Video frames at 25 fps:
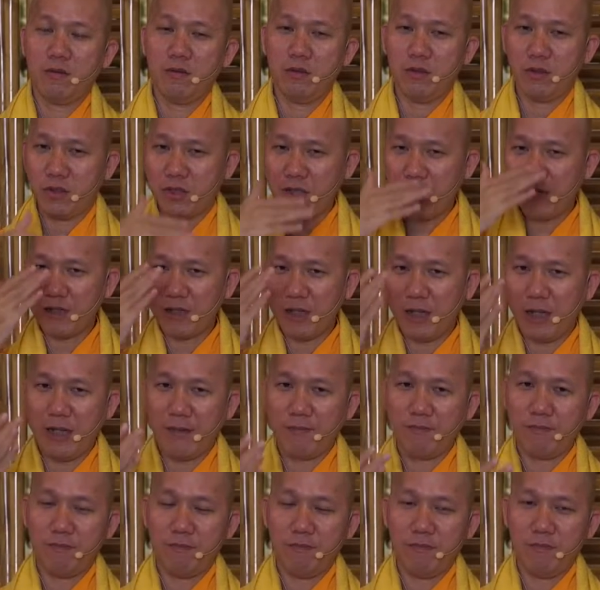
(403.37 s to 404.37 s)
vừa sắc
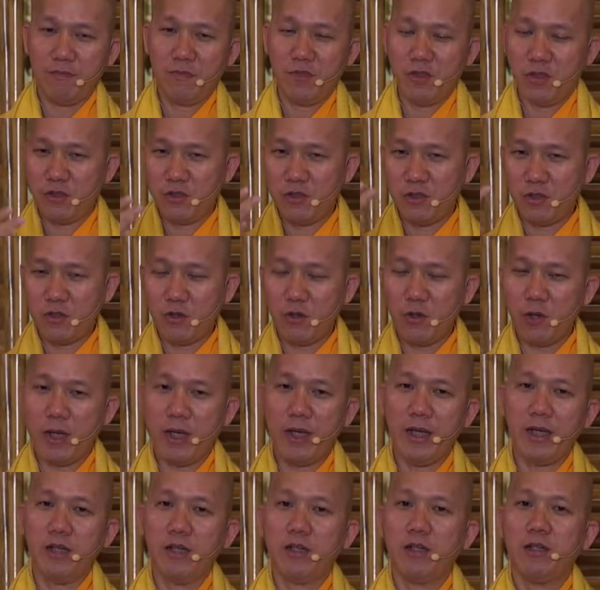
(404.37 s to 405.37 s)
đẹp vừa sức
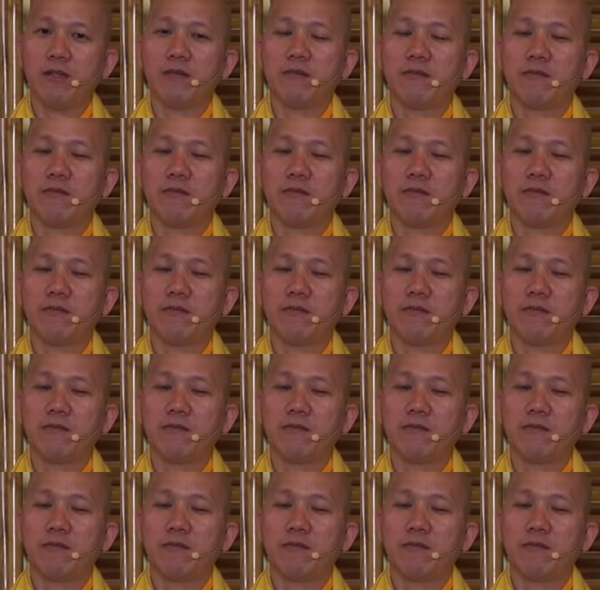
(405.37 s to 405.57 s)
khỏe